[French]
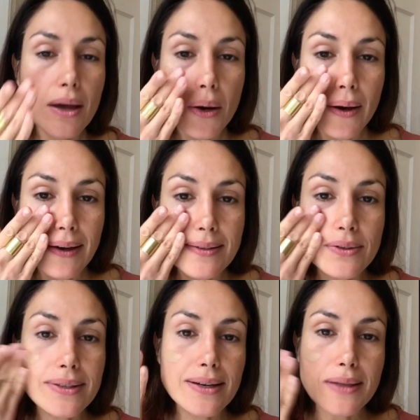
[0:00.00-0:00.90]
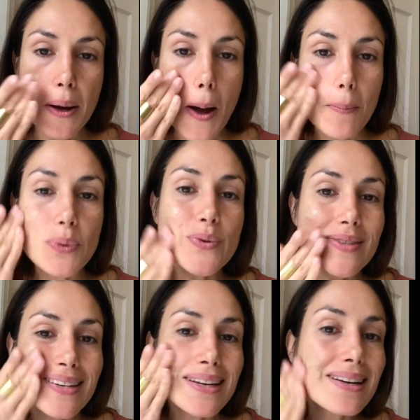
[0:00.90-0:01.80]
Le résultat est encore
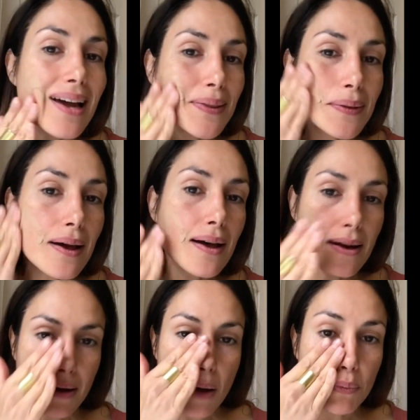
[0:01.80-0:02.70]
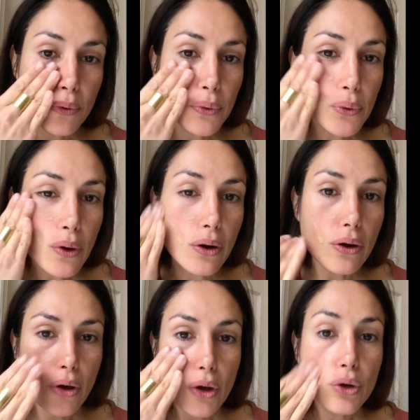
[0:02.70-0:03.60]
plus éclatant, encore plus euh,
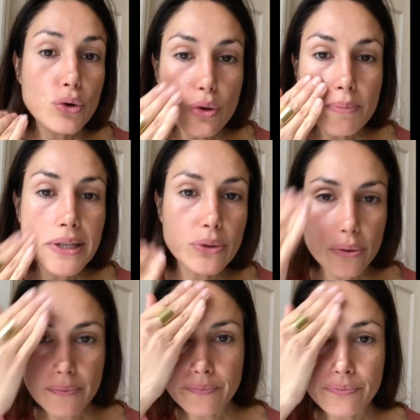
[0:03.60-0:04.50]
lumineux.